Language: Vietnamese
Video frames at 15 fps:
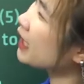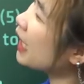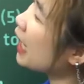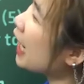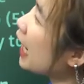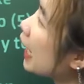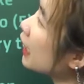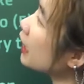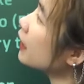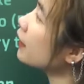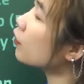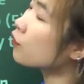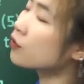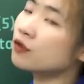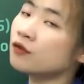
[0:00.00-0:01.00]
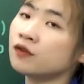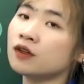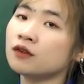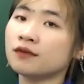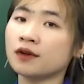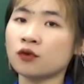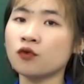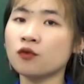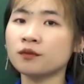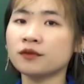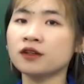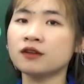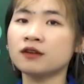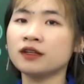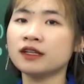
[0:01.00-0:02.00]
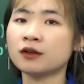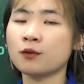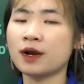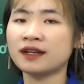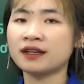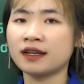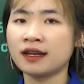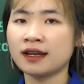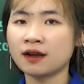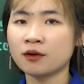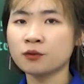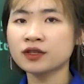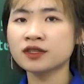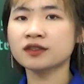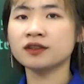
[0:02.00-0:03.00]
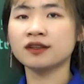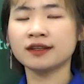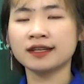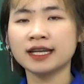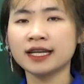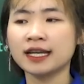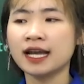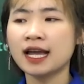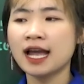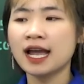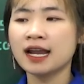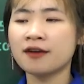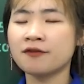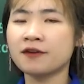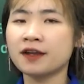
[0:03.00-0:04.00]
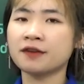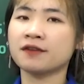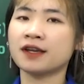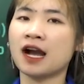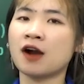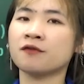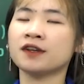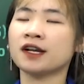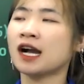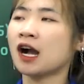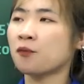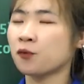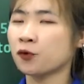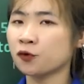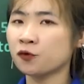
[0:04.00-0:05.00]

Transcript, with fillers: khá là nhiều từ vựng và cụm từ liên quan đến language learning là về về học việc học một